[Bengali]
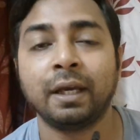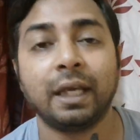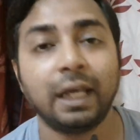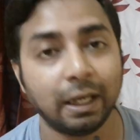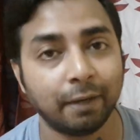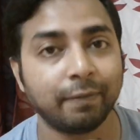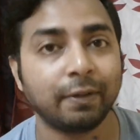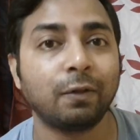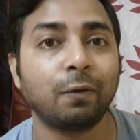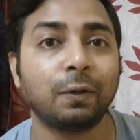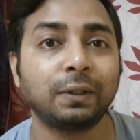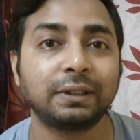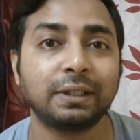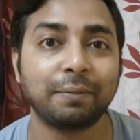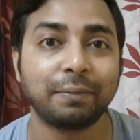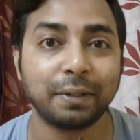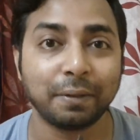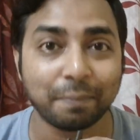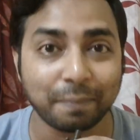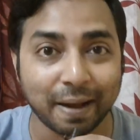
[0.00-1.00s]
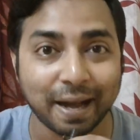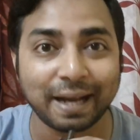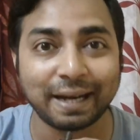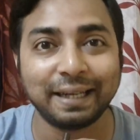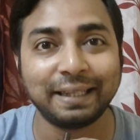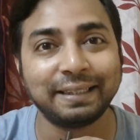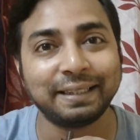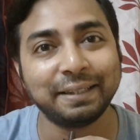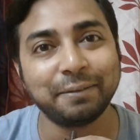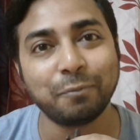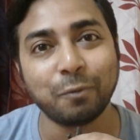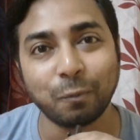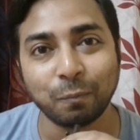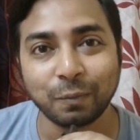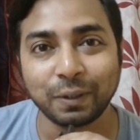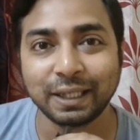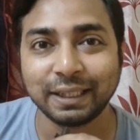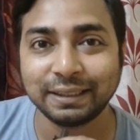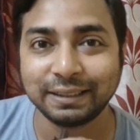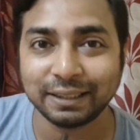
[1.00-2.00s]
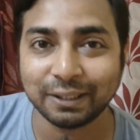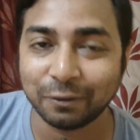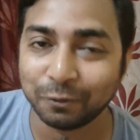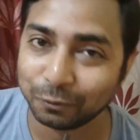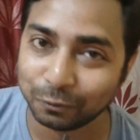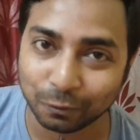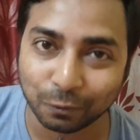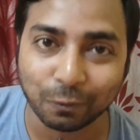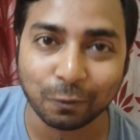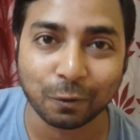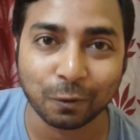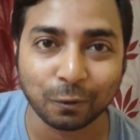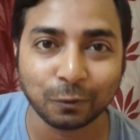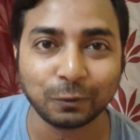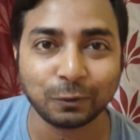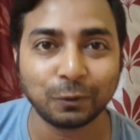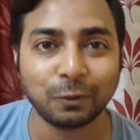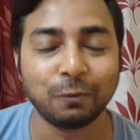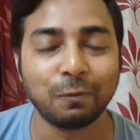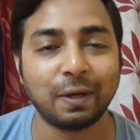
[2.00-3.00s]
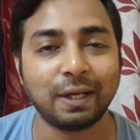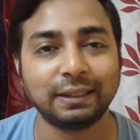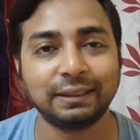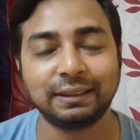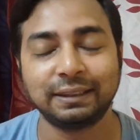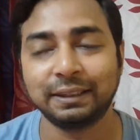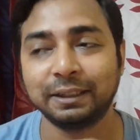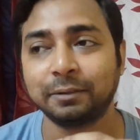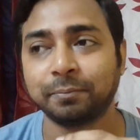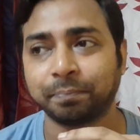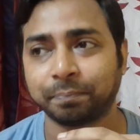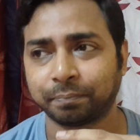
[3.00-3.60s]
ইলেভেন্থ অগস্ট আমাদের বাংলাতে ব্যোমকেশ ও দুর্গরহস্যও আসছে